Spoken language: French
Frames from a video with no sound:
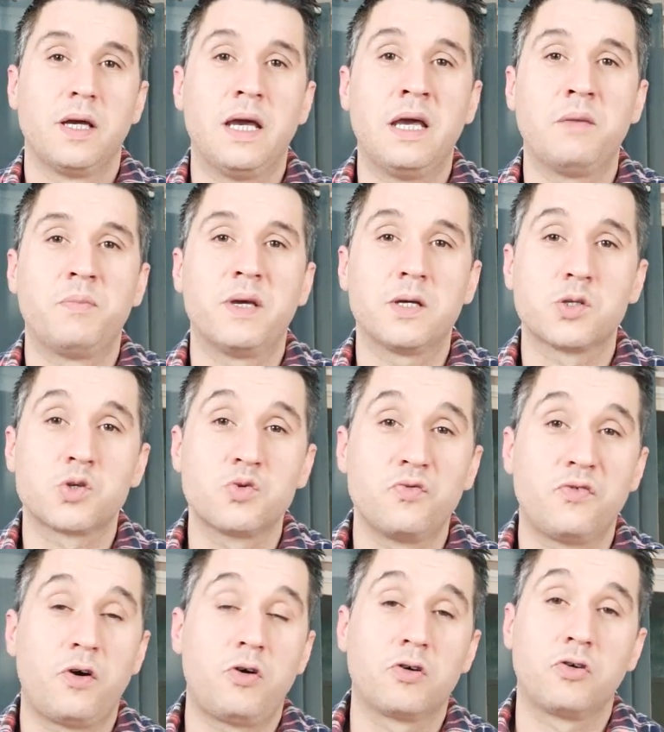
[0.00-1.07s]
Et bien
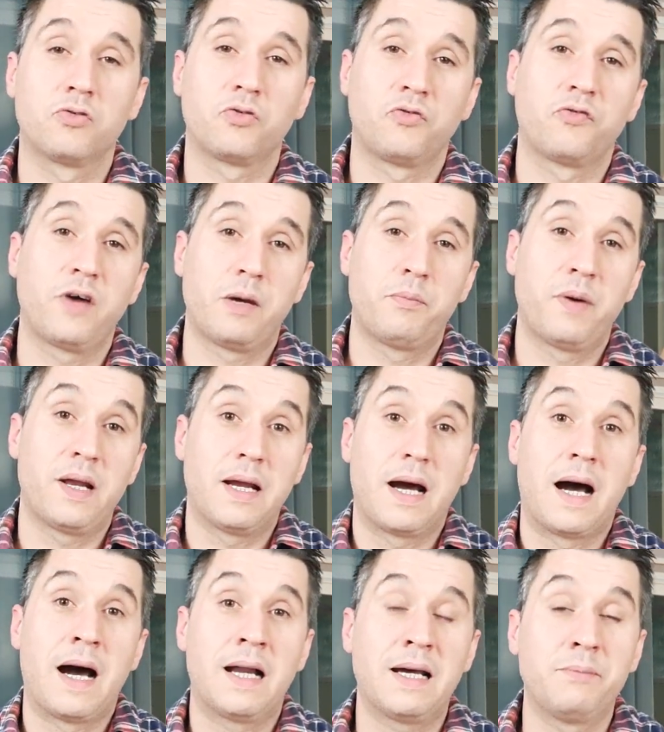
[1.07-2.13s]
souvent, quand on fait appel
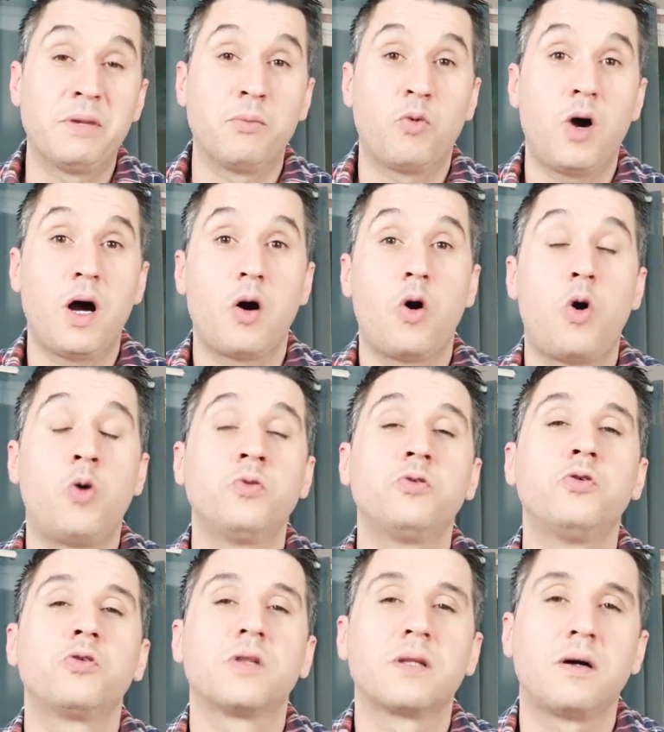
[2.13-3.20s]
à la mémoire, on
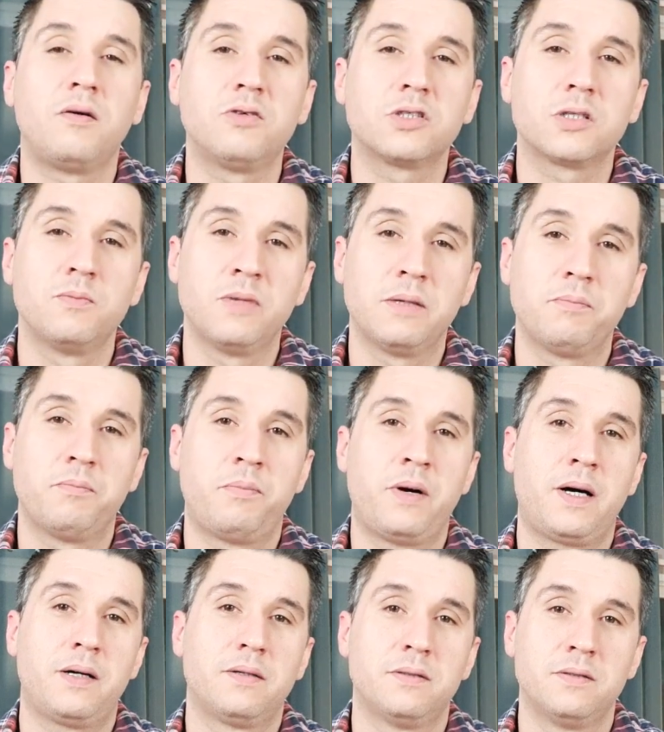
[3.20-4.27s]
ne transmet
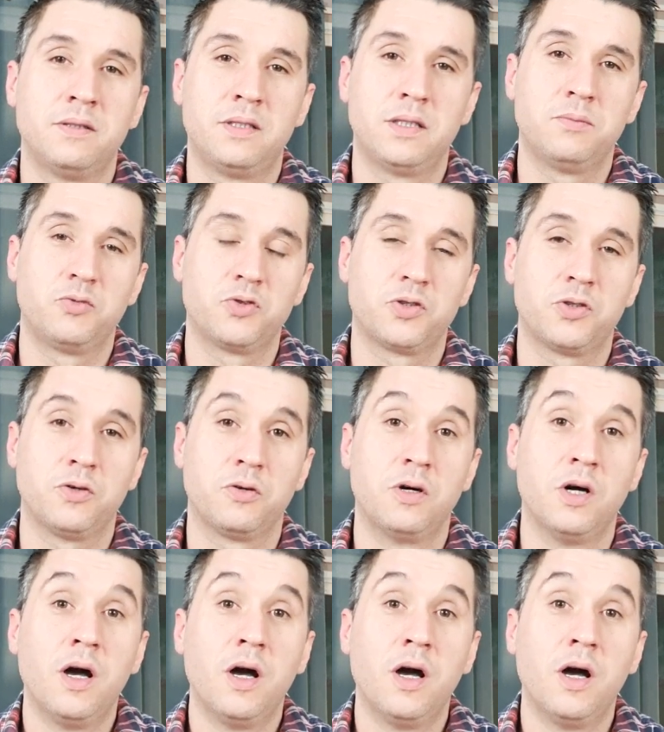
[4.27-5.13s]
pas d'émotion.